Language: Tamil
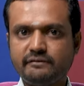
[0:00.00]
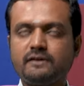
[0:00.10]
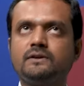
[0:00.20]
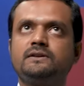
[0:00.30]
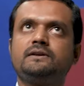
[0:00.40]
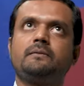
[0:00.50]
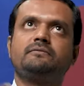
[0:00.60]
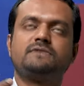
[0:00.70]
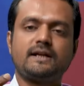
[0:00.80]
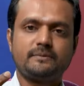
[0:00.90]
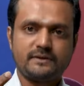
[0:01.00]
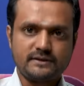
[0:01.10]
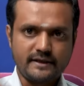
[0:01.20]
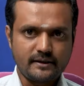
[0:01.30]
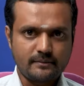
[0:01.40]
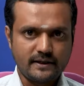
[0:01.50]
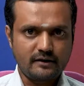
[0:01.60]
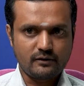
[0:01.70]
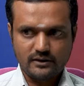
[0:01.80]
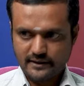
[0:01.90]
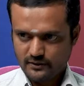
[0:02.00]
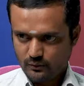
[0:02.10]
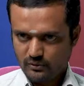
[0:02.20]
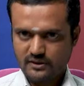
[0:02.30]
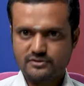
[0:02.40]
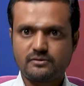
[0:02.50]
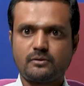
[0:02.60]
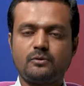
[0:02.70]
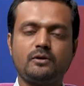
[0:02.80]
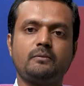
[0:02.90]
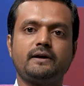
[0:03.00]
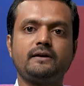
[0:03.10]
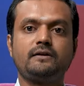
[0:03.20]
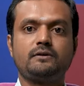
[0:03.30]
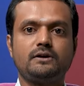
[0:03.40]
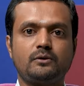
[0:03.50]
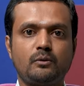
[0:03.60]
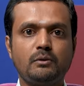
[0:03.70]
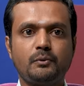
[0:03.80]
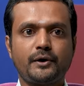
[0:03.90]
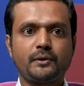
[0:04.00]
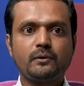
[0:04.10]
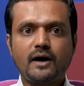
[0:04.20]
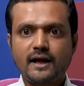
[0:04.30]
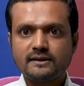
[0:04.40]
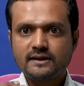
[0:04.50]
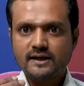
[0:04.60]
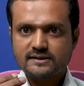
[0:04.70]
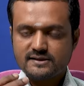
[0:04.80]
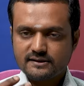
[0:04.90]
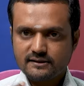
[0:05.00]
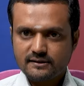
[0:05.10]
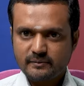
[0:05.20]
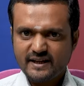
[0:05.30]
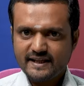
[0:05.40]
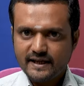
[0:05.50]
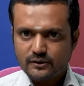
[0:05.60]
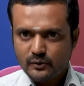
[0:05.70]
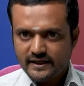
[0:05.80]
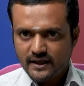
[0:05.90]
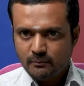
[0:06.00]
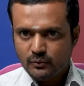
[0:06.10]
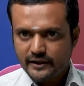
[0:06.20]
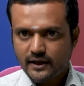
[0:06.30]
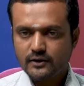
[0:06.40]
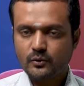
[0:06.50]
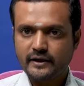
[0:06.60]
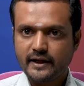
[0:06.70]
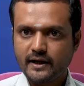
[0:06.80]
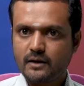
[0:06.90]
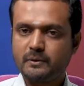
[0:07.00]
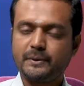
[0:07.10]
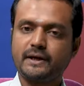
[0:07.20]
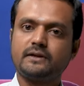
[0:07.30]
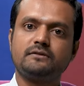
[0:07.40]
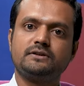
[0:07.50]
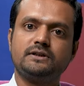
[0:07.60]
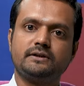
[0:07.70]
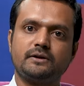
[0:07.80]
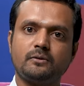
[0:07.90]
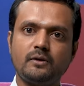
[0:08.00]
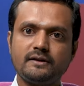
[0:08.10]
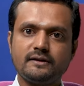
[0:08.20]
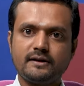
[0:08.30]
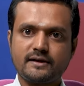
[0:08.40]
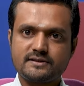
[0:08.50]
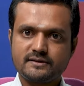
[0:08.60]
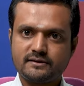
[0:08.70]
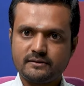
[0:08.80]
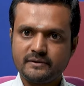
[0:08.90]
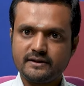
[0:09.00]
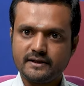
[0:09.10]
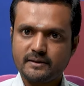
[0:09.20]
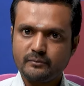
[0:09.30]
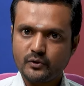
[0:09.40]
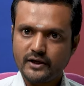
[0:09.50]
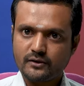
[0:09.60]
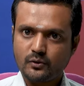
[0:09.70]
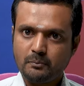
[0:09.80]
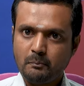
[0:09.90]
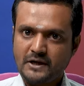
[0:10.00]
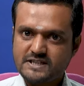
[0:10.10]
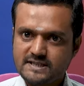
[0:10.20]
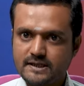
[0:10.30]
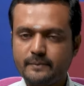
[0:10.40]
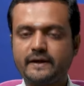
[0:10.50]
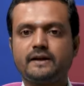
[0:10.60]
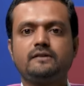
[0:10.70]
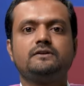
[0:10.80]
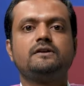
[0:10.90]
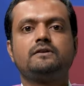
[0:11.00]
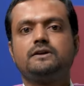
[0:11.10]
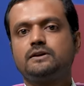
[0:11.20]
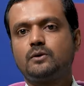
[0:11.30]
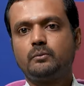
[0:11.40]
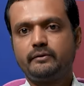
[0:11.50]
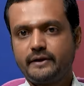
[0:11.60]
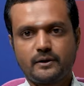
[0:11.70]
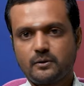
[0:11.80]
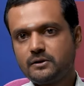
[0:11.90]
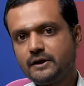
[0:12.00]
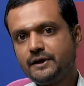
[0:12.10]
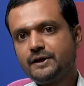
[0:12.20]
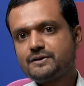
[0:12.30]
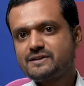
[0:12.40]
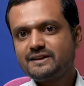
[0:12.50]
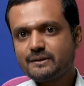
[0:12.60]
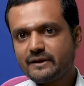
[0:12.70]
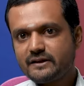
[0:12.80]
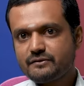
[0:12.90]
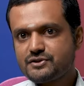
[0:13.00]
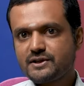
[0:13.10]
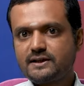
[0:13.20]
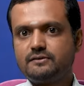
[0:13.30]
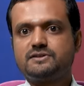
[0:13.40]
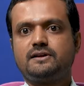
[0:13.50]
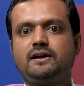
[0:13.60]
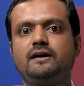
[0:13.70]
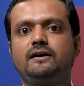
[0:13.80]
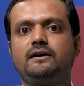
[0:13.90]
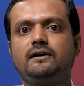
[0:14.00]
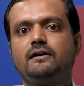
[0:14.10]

இவங்க வந்து ஆனந்த பார்த்துக்கிட்டே இருப்பாங்க அவங்களுக்கு ஏதோ ஒரு நட்சத்திர கூட்டம் அப்படிங்கிறது அவர்களுக்கு ரொம்ப பிடிக்கும் அந்த நட்சத்திரத்தின் மேலே ஏதோ இனம் புரியாத ஒரு ஏக்கம் அப்படிங்கிறது அவர்களுக்கு இருக்கும் அந்த நட்சத்திரத்தின் மீது இனம் புரியாத ஒரு பற்று அப்படிங்கிறது வந்து அவர்களுக்கு ரொம்பவே இருக்கும் ஸோ இந்த மாதிரி விஷயங்களை வச்செல்லாம்